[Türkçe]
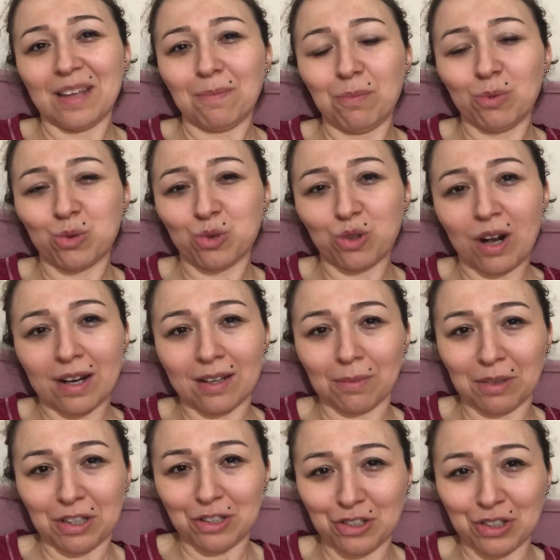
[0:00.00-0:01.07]
hep Üsküdar'da
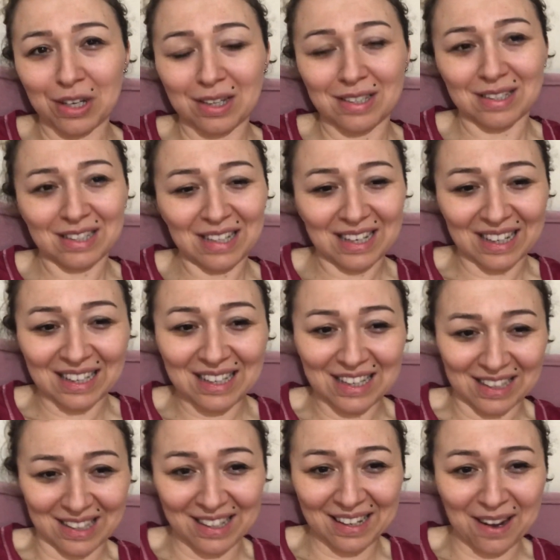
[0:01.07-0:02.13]
mı yaşayacağız diyerek
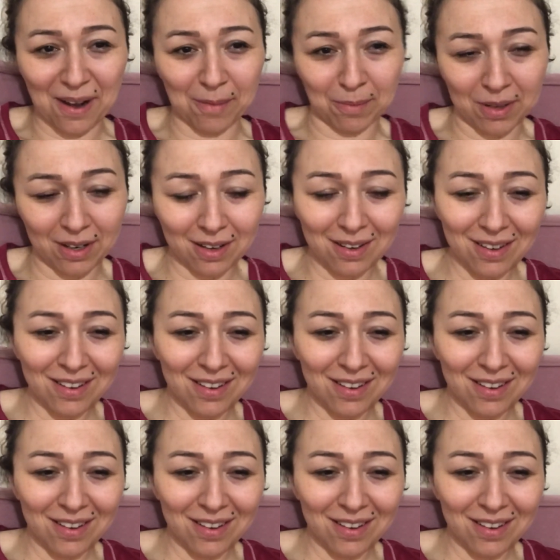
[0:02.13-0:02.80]
gittik ama